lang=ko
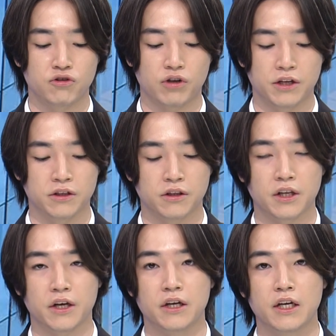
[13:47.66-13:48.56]
할 수가
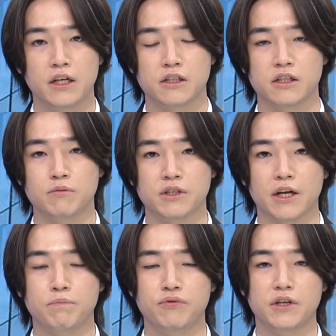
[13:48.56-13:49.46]
있는데 지금 이제
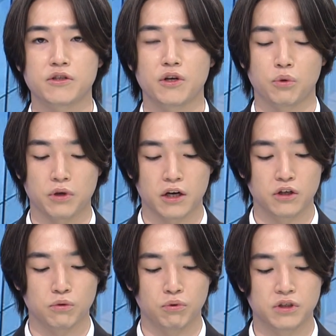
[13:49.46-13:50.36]
애플에서의 동향을
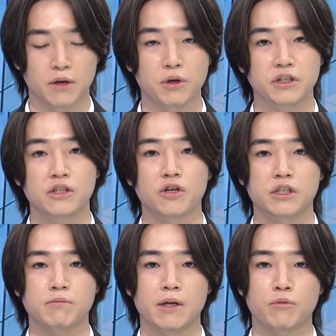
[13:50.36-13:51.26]
좀 보자면
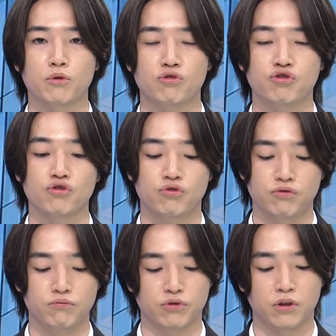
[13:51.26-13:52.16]
2023년도
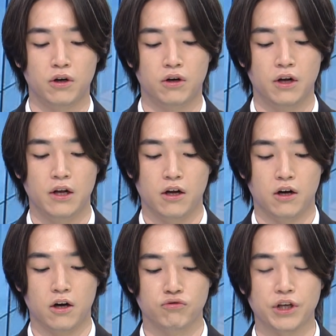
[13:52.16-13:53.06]
중순부터
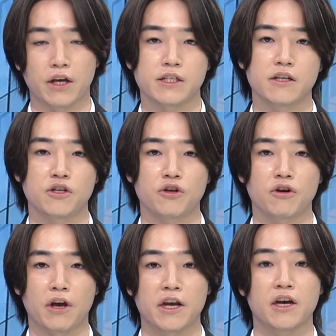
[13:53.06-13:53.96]
우리
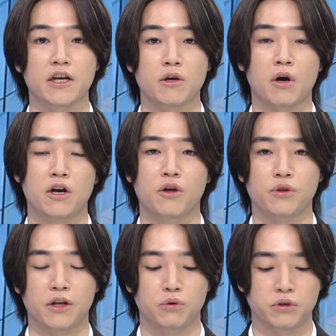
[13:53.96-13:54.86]
생성형 AI와
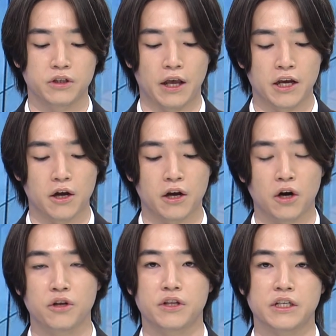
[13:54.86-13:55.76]
관련된 또는 AI에
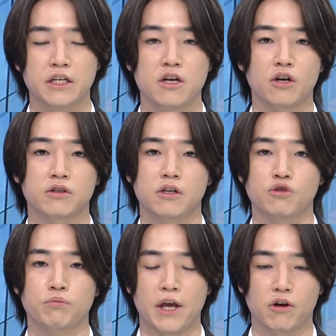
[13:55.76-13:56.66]
관련된 인력들을
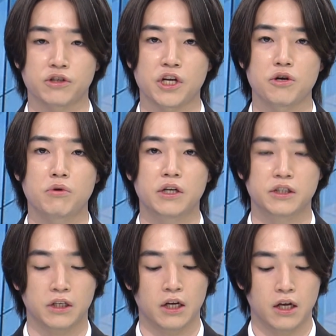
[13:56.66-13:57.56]
좀 대거
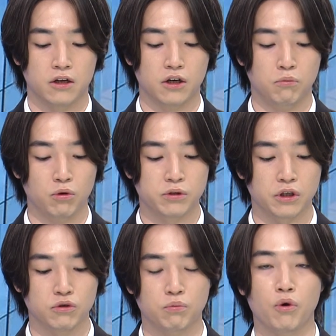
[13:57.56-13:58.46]
채용하는 그런
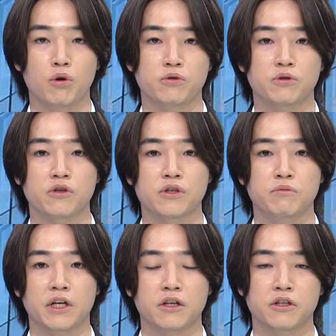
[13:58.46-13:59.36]
모습들을 좀
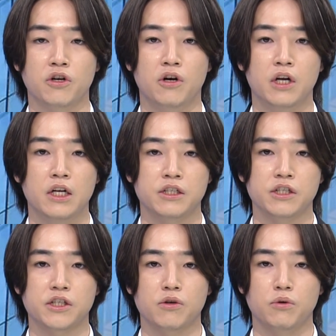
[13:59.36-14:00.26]
보여줬었습니다. 그래서
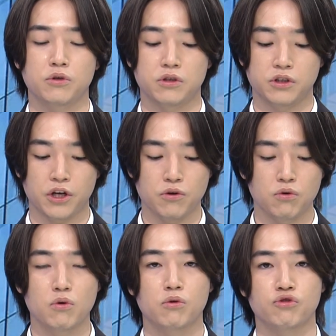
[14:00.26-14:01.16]
실제로 채용
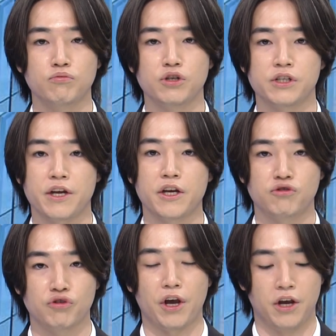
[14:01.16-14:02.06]
공고 23개
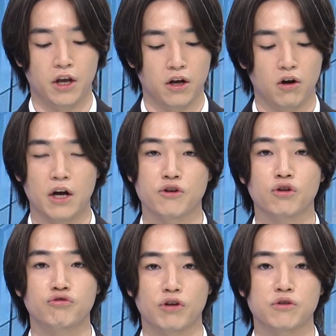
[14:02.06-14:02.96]
중에 한
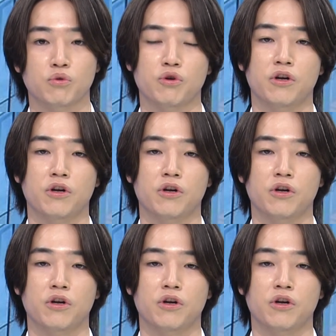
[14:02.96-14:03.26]
12개 정도,